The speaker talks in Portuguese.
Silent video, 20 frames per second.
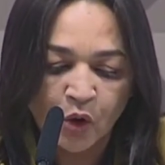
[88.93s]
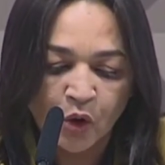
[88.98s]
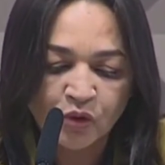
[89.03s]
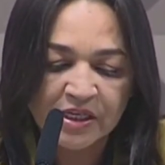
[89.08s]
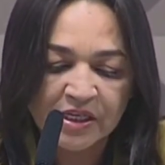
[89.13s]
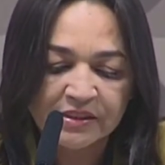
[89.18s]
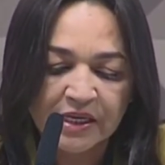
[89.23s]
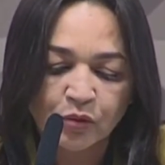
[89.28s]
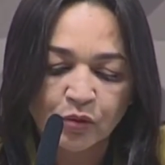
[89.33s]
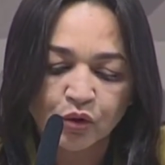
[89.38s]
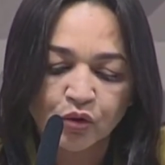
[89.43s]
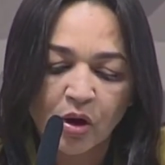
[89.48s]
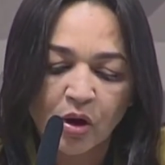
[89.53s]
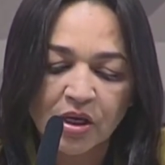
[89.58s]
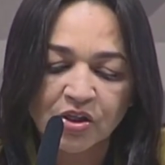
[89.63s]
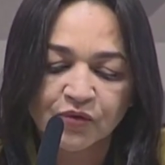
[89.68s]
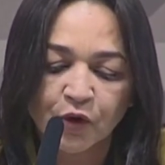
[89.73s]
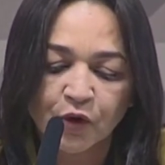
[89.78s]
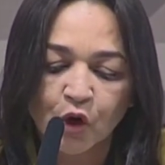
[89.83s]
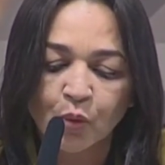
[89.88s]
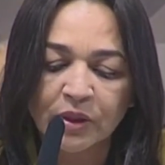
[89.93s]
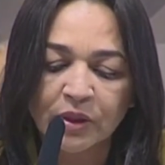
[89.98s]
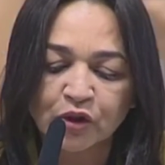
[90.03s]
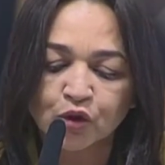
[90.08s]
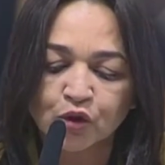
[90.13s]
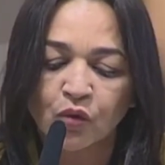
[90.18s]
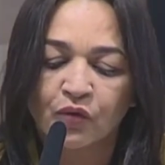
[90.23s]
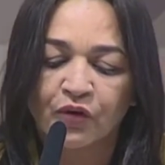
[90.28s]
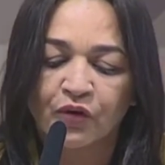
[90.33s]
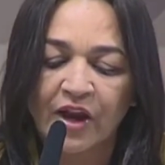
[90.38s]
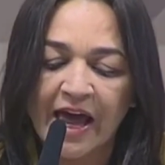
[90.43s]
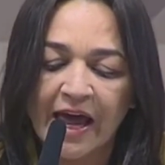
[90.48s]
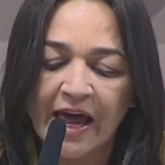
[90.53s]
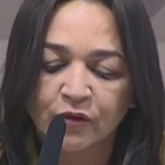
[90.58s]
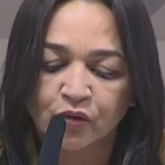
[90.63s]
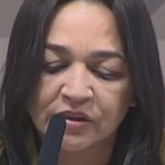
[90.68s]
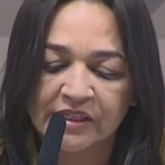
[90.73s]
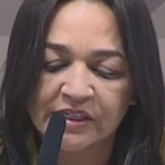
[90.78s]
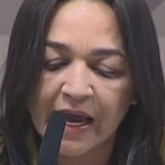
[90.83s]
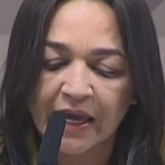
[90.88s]
Os executores foram foram
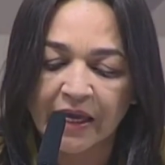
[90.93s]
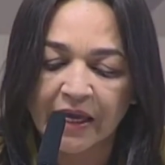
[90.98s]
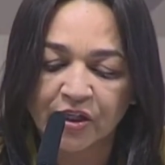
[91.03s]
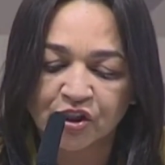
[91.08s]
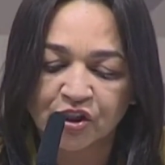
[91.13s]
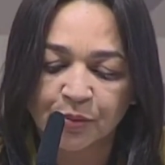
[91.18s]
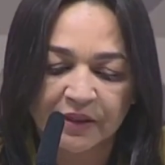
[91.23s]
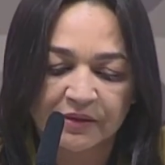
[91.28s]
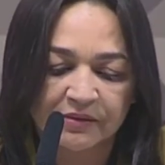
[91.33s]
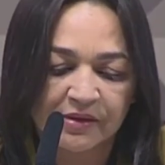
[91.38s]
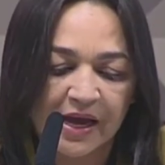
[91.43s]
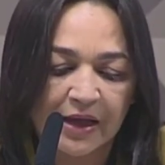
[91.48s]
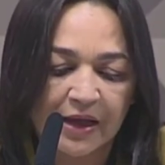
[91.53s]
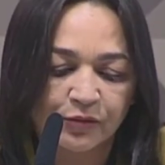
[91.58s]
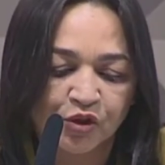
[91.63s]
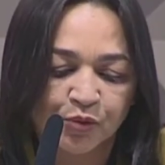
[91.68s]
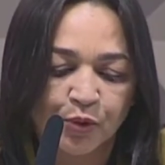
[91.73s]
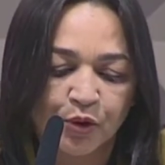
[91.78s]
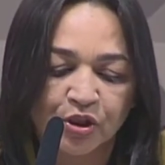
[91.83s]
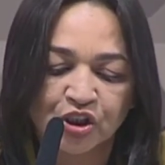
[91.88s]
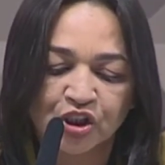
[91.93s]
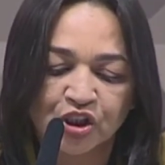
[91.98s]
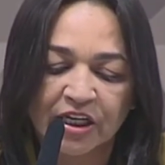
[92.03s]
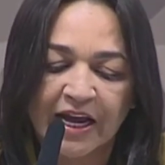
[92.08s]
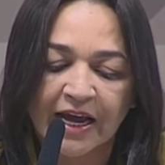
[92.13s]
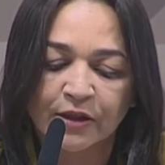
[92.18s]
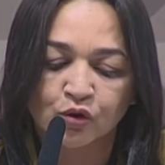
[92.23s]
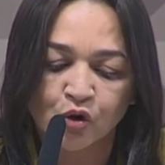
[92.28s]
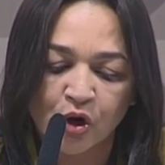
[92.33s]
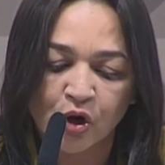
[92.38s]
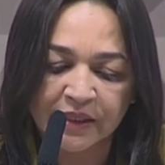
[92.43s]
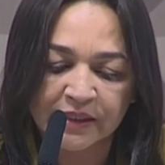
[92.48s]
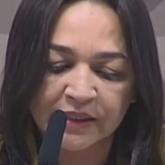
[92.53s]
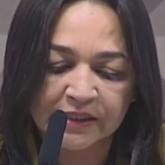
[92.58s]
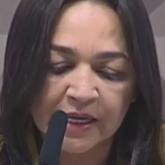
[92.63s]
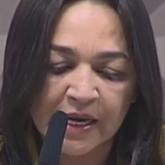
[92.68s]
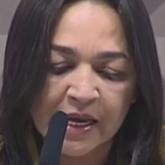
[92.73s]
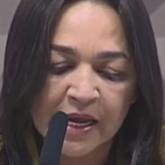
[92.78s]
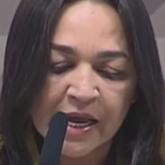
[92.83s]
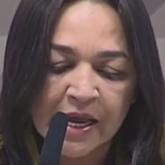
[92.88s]
insuflados e arregimentados por
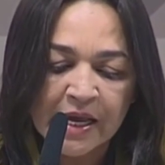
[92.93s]
instigadores